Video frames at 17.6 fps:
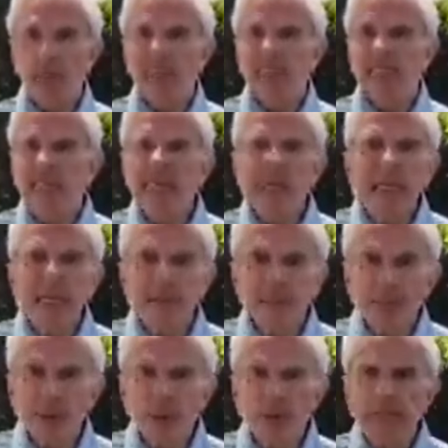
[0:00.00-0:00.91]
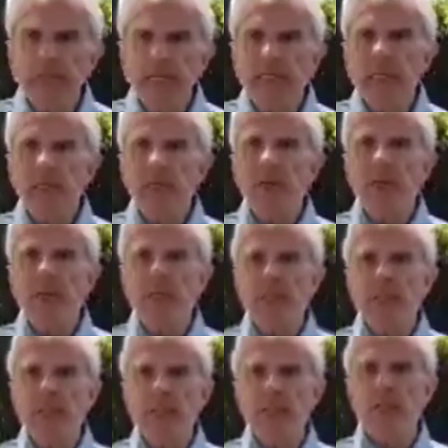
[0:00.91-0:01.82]
sin
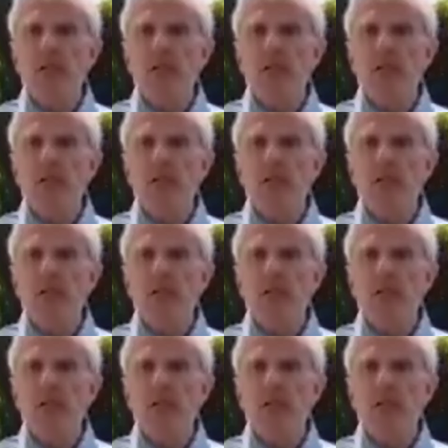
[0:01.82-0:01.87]
improvisaciones